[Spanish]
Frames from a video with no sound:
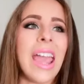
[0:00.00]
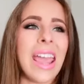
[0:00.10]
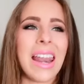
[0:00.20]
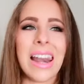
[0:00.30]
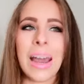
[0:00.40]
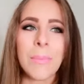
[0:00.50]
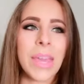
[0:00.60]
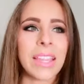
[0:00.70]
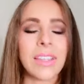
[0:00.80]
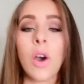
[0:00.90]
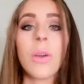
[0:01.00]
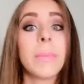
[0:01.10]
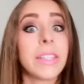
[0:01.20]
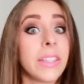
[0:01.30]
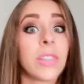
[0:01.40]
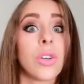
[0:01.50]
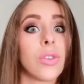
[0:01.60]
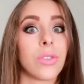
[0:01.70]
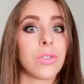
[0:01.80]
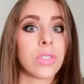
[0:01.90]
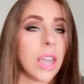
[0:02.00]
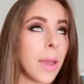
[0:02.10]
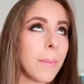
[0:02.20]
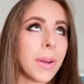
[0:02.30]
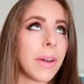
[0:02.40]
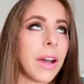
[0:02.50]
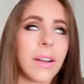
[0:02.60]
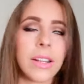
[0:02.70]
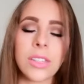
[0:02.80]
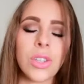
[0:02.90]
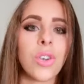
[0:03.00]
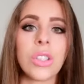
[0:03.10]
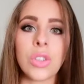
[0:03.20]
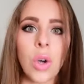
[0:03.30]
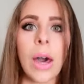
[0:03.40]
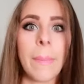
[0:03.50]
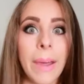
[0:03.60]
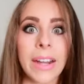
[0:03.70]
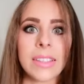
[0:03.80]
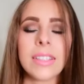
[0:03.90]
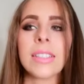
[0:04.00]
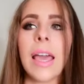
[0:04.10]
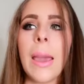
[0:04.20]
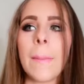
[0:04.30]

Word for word: el ambiente, obviamente hay de todo, siempre vas a ver de todo en todas partes,